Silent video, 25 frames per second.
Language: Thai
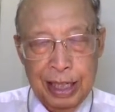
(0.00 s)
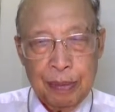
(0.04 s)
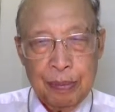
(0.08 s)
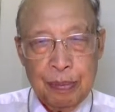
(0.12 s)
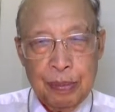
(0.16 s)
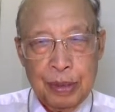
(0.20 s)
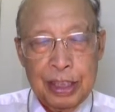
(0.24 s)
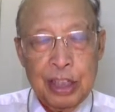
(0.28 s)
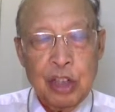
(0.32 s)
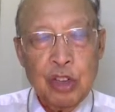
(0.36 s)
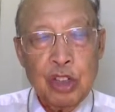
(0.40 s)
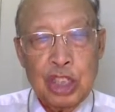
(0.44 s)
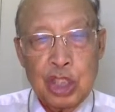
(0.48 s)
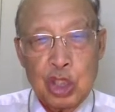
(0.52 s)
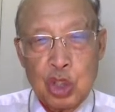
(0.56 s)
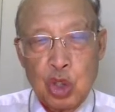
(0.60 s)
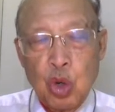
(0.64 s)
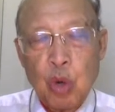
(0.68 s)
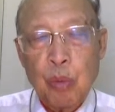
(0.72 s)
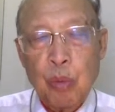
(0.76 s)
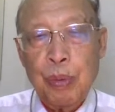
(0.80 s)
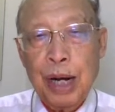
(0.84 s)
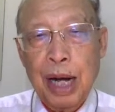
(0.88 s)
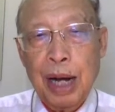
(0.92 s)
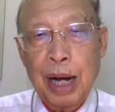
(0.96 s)
พระเจ้าได้ทรง
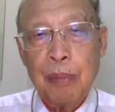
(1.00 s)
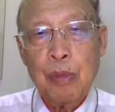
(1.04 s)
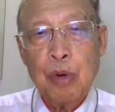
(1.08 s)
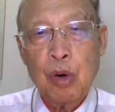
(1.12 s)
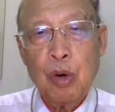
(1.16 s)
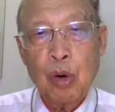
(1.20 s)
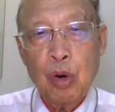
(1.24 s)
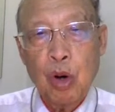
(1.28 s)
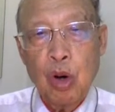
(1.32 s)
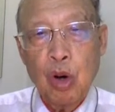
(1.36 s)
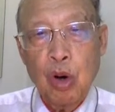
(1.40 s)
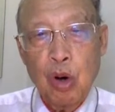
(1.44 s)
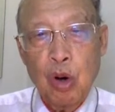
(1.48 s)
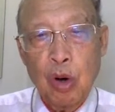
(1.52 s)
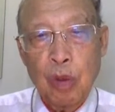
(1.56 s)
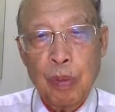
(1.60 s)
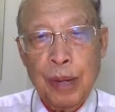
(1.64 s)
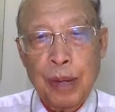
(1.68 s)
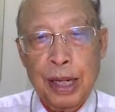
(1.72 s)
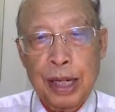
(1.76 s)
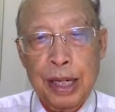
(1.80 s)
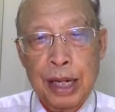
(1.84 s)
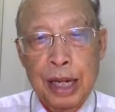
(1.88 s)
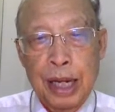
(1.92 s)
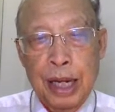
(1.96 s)
พระคำของออกไป
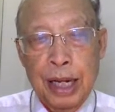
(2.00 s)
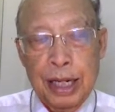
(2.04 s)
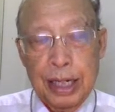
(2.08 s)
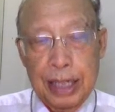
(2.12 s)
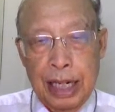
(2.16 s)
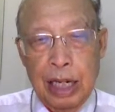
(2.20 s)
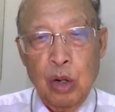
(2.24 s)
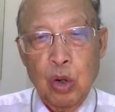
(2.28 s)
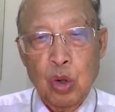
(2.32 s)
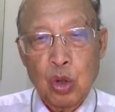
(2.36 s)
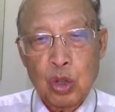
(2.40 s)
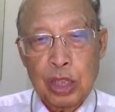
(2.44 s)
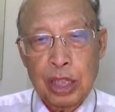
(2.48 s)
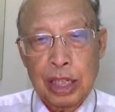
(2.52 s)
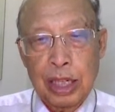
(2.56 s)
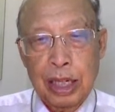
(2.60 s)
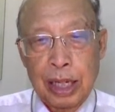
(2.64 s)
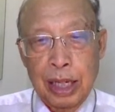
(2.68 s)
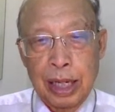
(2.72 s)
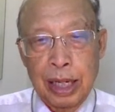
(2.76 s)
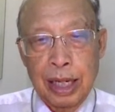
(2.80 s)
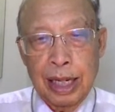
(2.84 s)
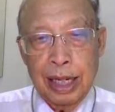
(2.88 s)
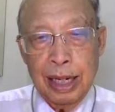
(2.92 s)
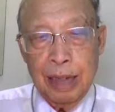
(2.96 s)
ในโลกนี้
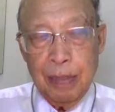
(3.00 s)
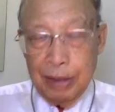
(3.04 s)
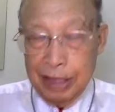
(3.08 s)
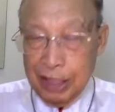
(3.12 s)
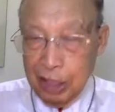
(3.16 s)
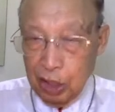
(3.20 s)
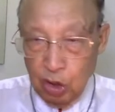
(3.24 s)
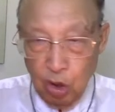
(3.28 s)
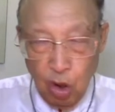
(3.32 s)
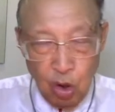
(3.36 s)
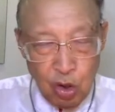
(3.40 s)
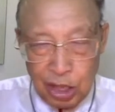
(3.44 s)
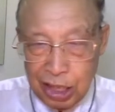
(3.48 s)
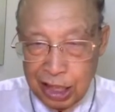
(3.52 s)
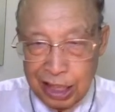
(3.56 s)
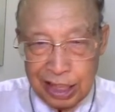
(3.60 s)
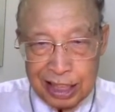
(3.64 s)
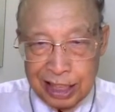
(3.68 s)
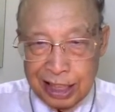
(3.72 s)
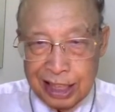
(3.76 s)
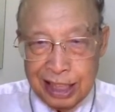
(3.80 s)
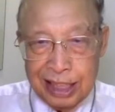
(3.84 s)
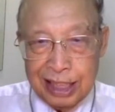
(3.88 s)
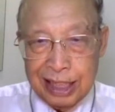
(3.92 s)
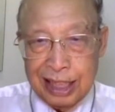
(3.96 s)
แต่มันจะต้องเกิด
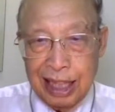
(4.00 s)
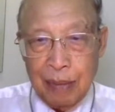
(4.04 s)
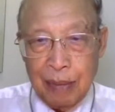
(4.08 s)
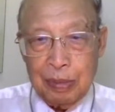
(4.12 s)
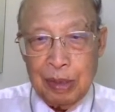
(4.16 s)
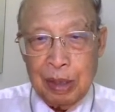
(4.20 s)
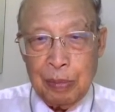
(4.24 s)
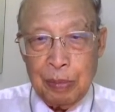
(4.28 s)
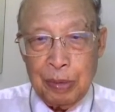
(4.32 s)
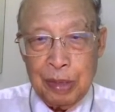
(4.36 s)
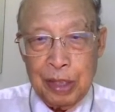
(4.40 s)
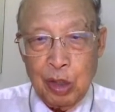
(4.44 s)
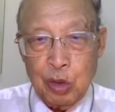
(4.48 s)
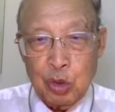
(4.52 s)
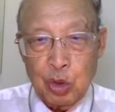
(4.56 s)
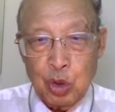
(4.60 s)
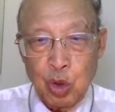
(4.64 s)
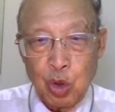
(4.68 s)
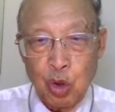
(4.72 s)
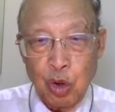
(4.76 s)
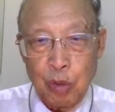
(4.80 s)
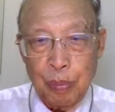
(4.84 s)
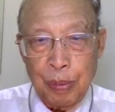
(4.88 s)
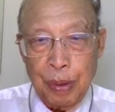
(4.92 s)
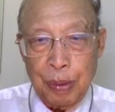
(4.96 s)
ขึ้นตามที่พระเจ้าทรง
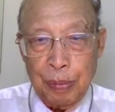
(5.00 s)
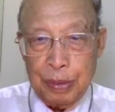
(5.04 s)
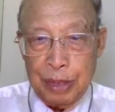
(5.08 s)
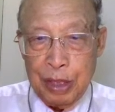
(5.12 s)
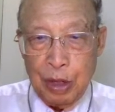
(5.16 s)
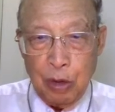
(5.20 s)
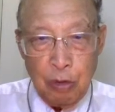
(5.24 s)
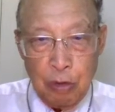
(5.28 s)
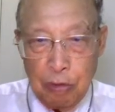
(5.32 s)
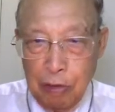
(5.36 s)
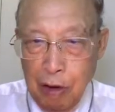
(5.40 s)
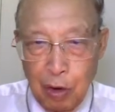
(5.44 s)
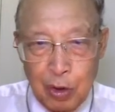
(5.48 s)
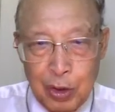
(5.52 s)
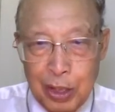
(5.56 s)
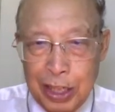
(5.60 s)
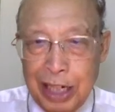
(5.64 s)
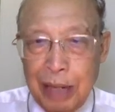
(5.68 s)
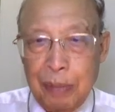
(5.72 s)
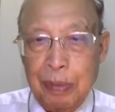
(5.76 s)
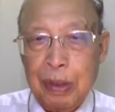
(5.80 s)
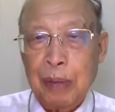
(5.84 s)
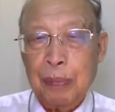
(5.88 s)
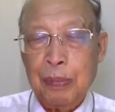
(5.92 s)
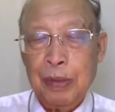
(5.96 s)
ออกไป พระเจ้าว่าในไดมั
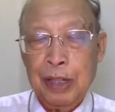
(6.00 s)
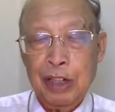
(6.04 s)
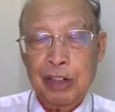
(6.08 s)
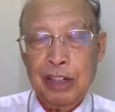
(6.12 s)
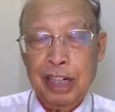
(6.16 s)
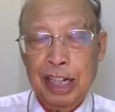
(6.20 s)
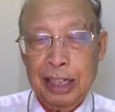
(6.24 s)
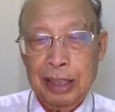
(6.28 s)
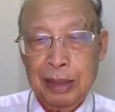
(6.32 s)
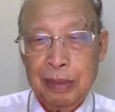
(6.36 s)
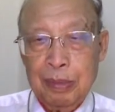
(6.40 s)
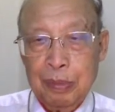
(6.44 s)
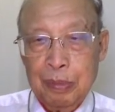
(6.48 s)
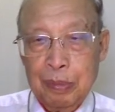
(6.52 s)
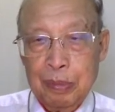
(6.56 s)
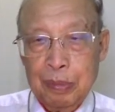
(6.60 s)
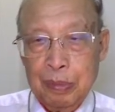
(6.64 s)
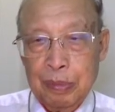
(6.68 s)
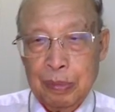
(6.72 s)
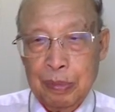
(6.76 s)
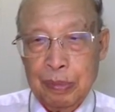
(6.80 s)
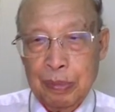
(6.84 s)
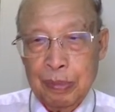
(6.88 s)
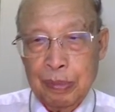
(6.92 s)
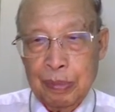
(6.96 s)
นก็เป็นนั้น
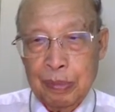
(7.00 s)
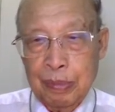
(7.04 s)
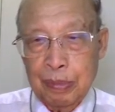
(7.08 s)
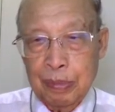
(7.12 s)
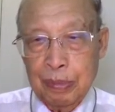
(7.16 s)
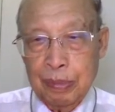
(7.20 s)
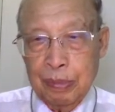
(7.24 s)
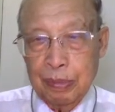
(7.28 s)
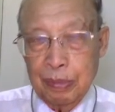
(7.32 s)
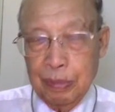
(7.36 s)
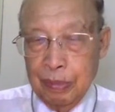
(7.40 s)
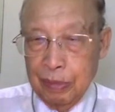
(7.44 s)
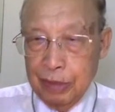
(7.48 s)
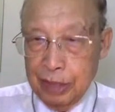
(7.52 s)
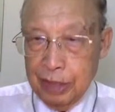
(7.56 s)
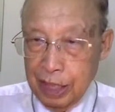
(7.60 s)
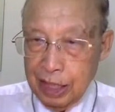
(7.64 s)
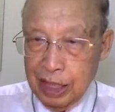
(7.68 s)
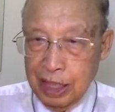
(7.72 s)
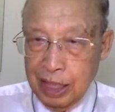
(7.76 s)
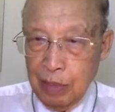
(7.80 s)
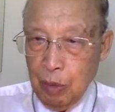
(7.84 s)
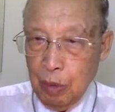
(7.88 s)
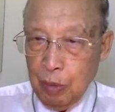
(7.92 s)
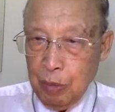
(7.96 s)
สัก
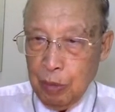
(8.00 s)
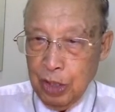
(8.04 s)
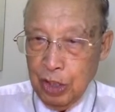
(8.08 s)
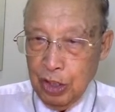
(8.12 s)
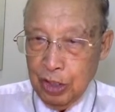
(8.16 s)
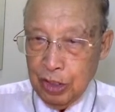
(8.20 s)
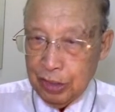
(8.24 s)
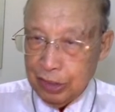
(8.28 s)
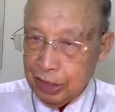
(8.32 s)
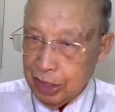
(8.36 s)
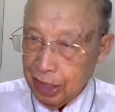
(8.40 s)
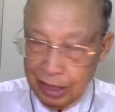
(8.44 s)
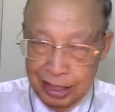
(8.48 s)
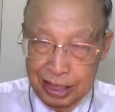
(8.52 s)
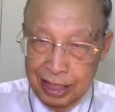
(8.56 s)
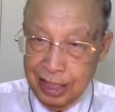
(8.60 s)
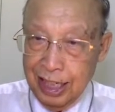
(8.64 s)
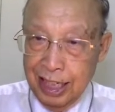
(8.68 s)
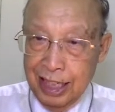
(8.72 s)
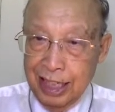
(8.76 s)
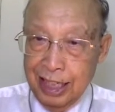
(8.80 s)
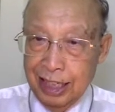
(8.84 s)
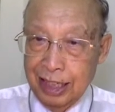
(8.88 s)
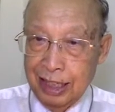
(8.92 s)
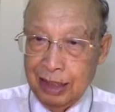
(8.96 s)
ซิ์บ่พี่น้องสักซิบได้
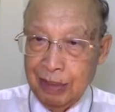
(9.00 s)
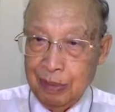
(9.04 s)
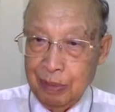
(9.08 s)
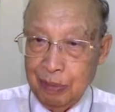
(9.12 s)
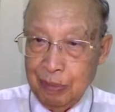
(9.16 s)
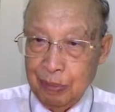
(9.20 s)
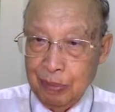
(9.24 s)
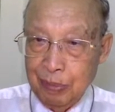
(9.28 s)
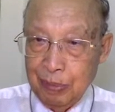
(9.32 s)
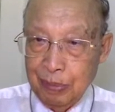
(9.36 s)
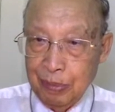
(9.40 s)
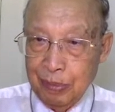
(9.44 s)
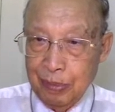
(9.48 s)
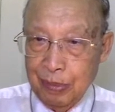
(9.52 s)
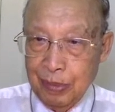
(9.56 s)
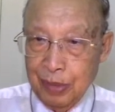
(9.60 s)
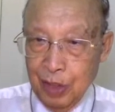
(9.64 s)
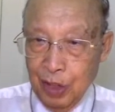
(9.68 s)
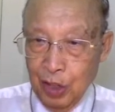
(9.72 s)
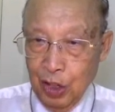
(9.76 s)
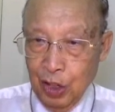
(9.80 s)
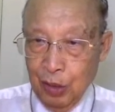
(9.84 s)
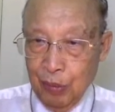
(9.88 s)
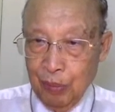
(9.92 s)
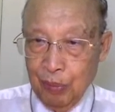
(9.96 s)
นี่เนาะ
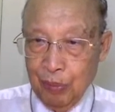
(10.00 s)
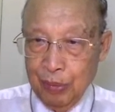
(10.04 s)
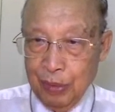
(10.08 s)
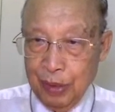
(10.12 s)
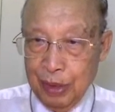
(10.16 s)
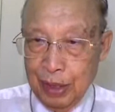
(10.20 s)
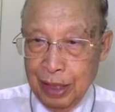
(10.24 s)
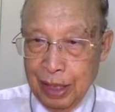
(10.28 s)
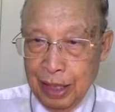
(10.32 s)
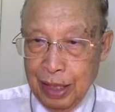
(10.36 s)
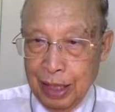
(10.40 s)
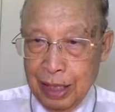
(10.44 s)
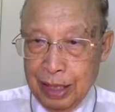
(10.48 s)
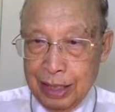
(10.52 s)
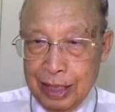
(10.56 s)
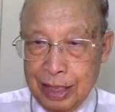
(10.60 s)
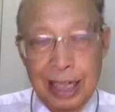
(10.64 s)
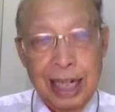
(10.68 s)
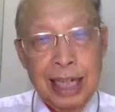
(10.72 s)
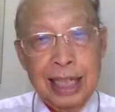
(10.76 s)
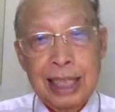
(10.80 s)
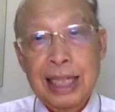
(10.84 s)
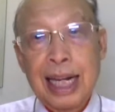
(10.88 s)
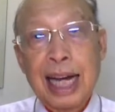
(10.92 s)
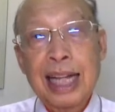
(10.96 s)
ดังนั้น
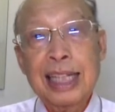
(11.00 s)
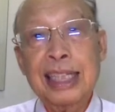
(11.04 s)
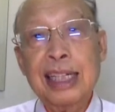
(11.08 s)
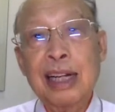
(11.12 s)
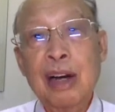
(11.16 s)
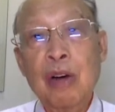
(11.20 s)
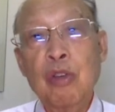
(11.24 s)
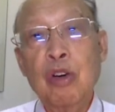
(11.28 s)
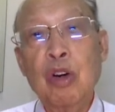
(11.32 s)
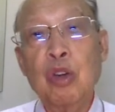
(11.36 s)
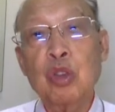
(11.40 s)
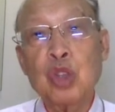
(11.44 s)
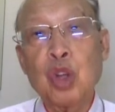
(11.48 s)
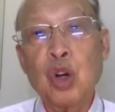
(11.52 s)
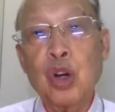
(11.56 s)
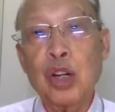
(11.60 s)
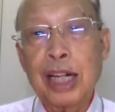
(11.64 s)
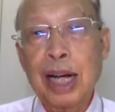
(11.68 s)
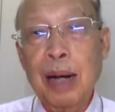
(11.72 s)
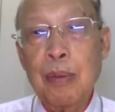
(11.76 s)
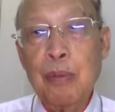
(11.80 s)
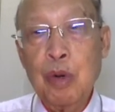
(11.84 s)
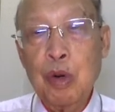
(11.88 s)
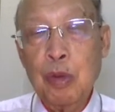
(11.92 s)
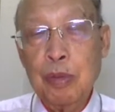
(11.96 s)
การที่เขาว่กถอย
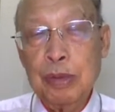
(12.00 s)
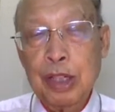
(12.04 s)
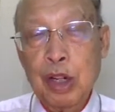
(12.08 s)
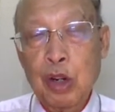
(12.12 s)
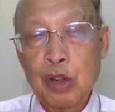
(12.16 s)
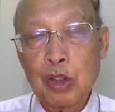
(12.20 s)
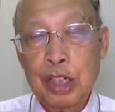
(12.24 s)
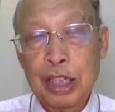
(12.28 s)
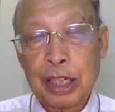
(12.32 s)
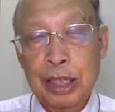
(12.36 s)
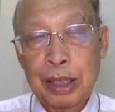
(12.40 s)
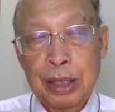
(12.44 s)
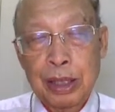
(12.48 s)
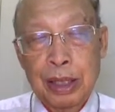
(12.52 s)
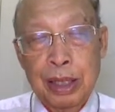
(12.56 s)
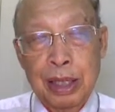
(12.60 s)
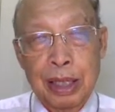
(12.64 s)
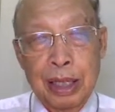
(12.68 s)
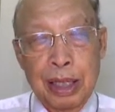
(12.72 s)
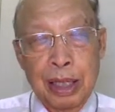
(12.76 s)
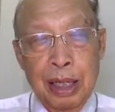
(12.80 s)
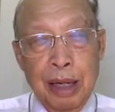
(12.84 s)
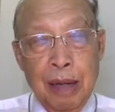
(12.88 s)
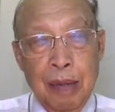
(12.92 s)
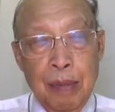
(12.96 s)
คำของพระเจ้านี่
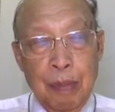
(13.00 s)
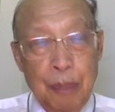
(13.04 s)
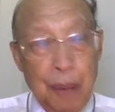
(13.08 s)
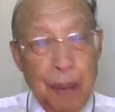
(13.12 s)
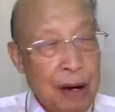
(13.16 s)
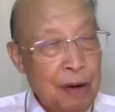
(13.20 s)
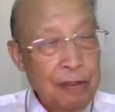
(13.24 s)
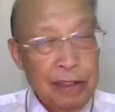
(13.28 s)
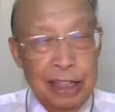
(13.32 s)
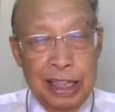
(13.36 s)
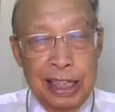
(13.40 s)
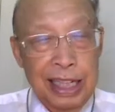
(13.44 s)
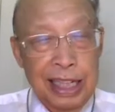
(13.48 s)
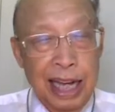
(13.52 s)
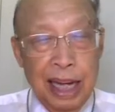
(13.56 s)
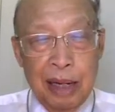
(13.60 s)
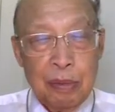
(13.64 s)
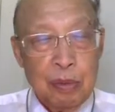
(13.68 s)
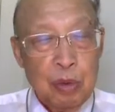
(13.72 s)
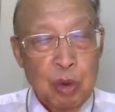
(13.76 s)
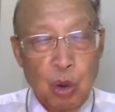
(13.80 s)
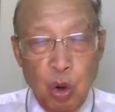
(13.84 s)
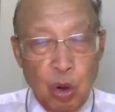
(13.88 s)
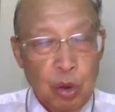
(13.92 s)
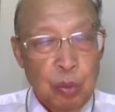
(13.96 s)
พระวิญญาณ
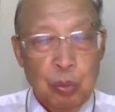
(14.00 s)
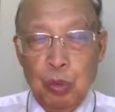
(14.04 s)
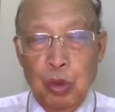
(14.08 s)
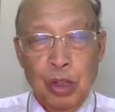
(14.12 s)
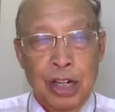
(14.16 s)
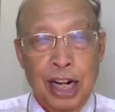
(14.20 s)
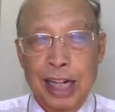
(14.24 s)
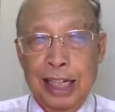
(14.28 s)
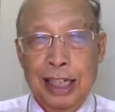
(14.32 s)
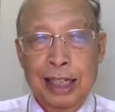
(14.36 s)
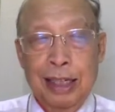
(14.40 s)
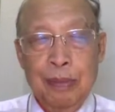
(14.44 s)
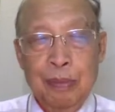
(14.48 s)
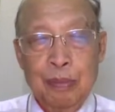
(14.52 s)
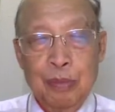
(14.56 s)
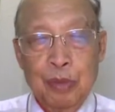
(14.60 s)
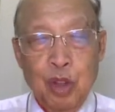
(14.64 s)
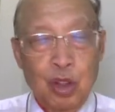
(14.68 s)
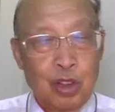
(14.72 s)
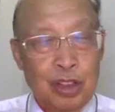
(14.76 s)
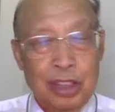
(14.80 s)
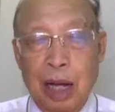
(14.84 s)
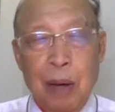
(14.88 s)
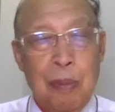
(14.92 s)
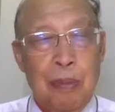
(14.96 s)
อดบ่ได้ต้อง
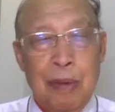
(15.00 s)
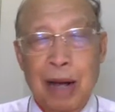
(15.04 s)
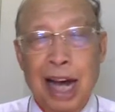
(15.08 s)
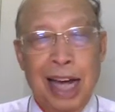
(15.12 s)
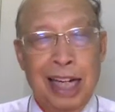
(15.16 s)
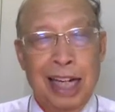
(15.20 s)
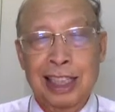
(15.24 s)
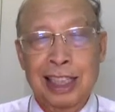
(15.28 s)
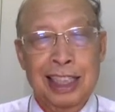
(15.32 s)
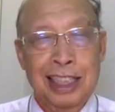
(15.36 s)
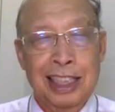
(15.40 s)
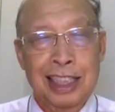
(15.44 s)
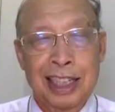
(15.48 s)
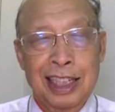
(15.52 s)
ทำงานเลย